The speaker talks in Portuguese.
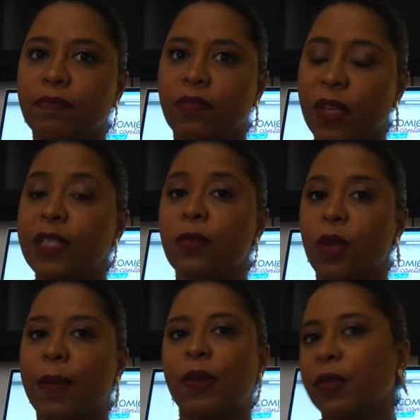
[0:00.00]
fez o
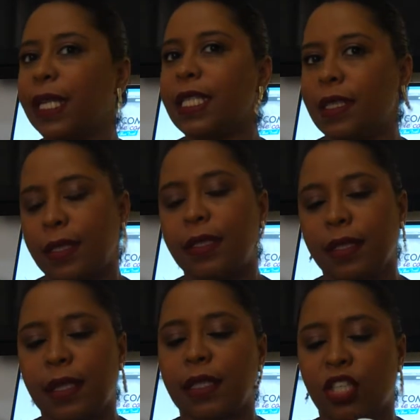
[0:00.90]
meu cabelo crescer
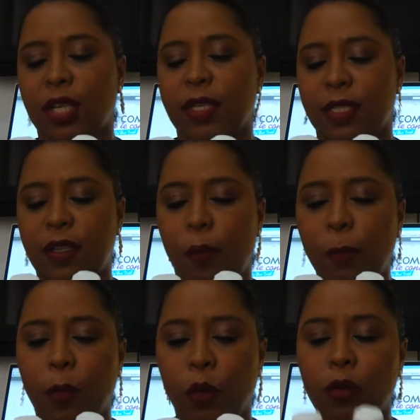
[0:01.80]
sim, ele já cresceu
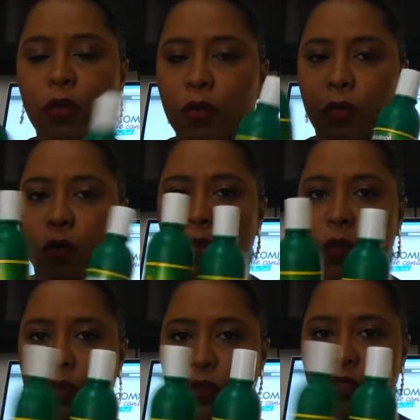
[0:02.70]
um pouco com,
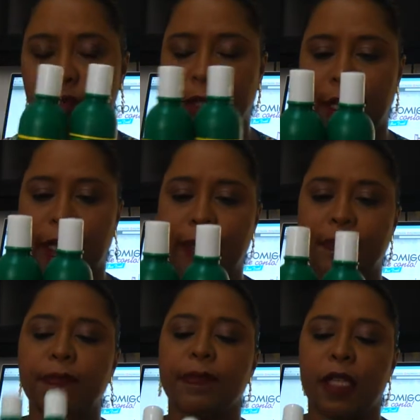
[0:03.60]
com o uso
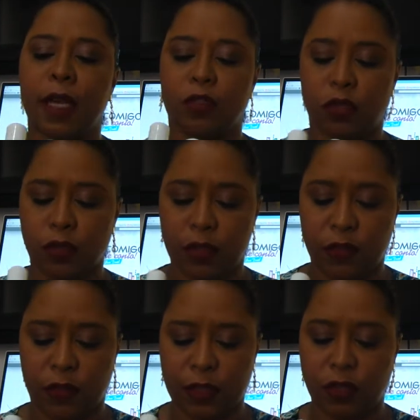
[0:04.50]
dele. Eu tô
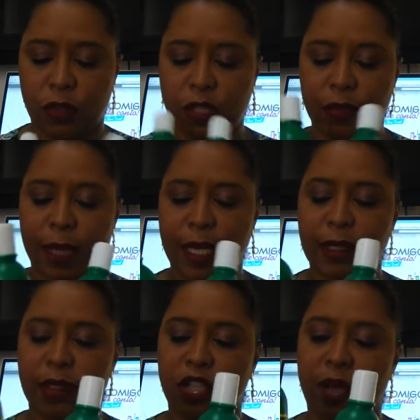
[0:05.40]
usando faz dois
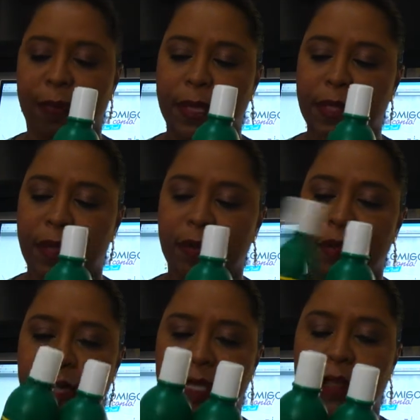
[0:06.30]
meses, já percebi
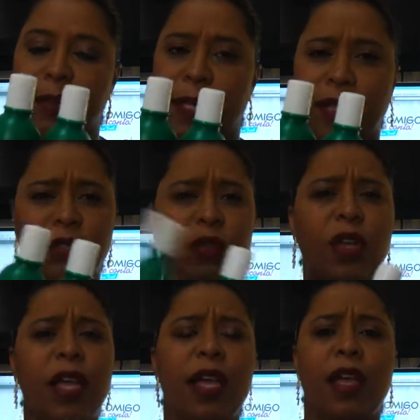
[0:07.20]
um crescimento.
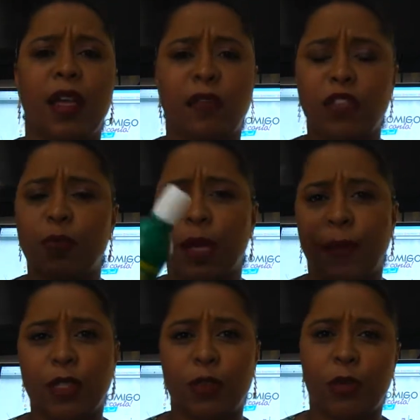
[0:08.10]
Eu vou
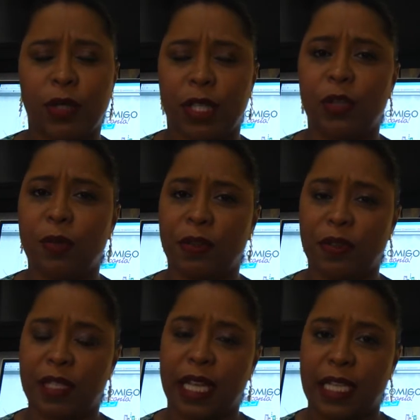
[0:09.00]
esperar mais um pouquinho pra
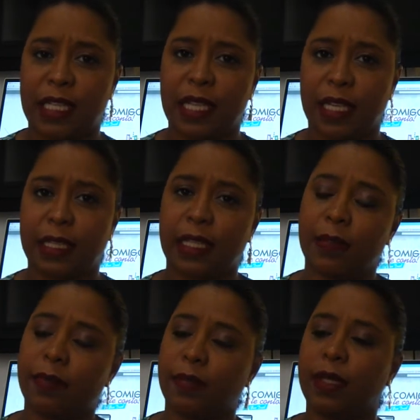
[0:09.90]
fazer a resenha
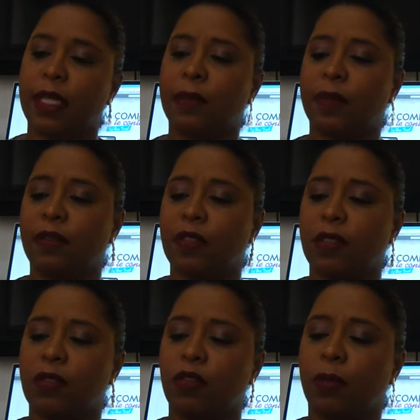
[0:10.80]
dele, dele pra
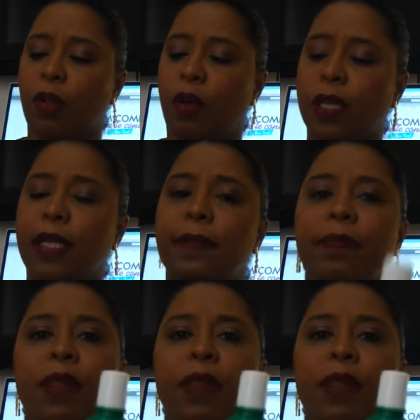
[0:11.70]
vocês no blog.